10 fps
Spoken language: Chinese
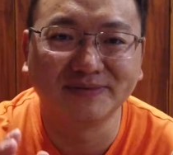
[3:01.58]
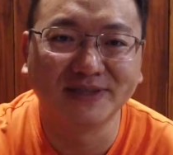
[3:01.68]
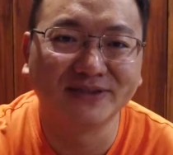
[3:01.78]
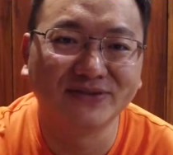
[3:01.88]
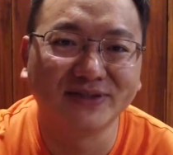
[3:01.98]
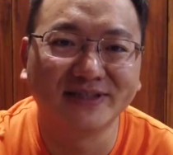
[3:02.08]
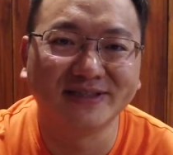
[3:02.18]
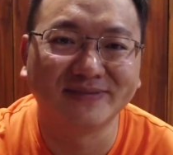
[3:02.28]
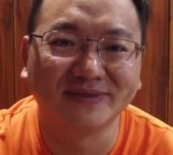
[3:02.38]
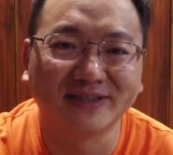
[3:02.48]
么配
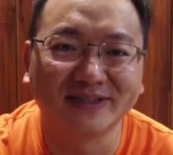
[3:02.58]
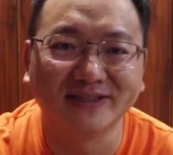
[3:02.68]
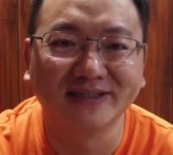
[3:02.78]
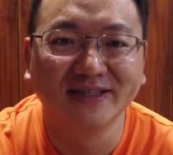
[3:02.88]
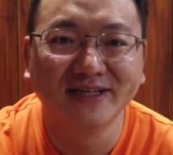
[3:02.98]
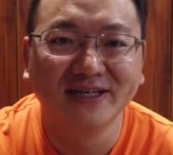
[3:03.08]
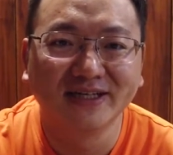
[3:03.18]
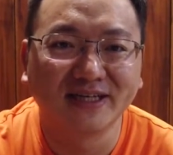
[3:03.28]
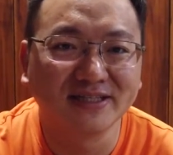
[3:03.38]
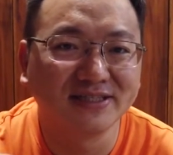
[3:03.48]
对，怎么那个。
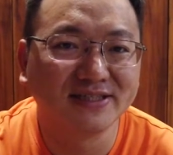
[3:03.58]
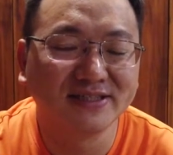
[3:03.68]
他其